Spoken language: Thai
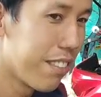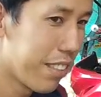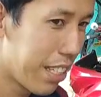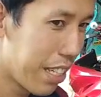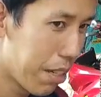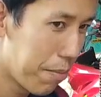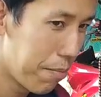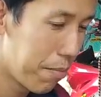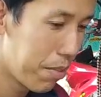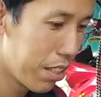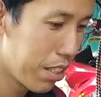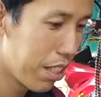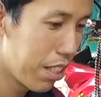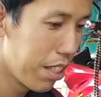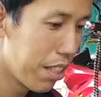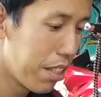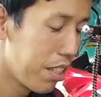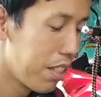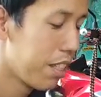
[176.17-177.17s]
นะครับ
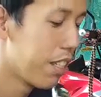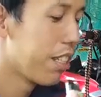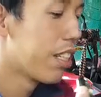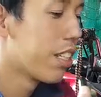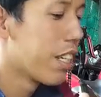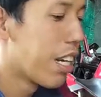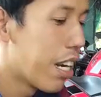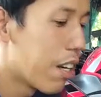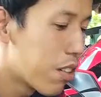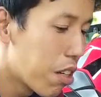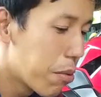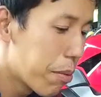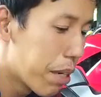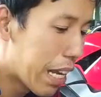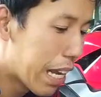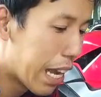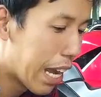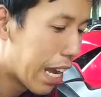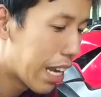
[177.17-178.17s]
เราก็
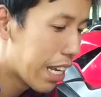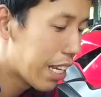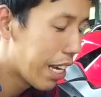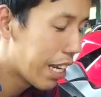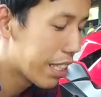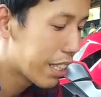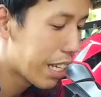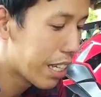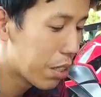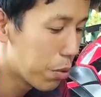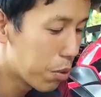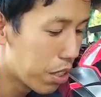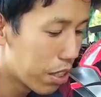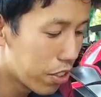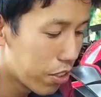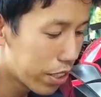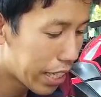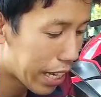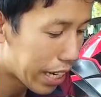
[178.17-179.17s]
มาหาอัตราทด
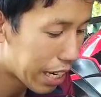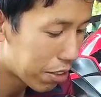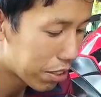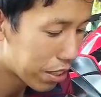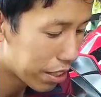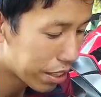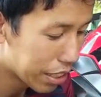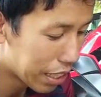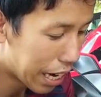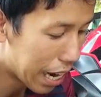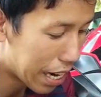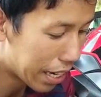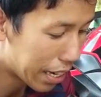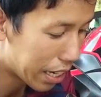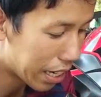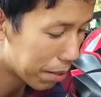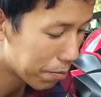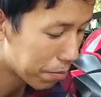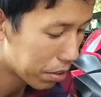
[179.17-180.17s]
โดยการเอาสเตอร์หลัง
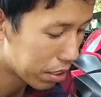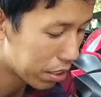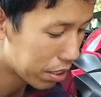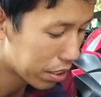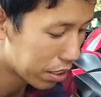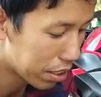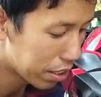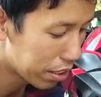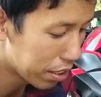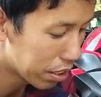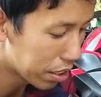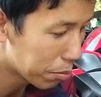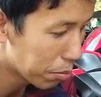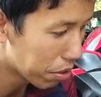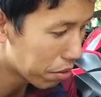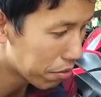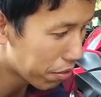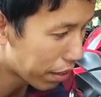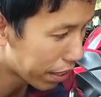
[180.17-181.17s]
นะครับ
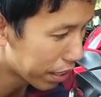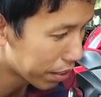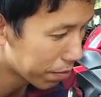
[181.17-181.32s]
41 ฟัน